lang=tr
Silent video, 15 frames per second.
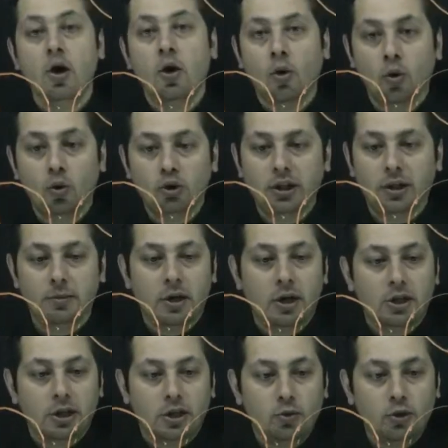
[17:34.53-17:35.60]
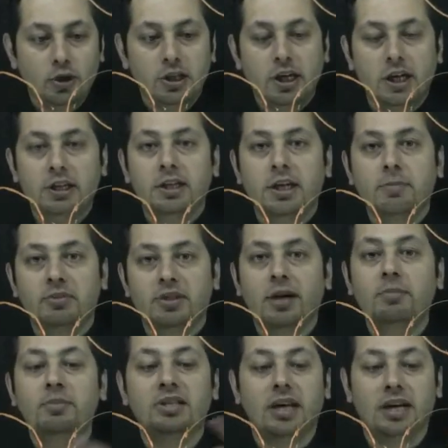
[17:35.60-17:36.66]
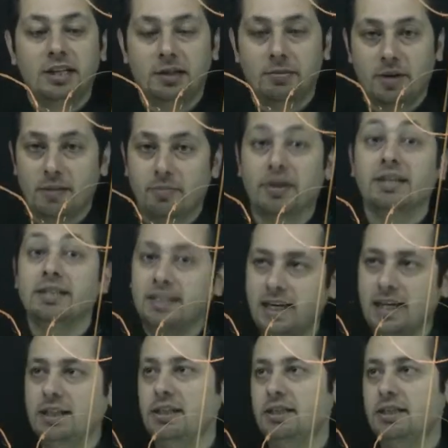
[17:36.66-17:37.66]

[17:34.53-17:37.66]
Hocam yani oraya yaylar hep tam bir daire mi yapar? Gelin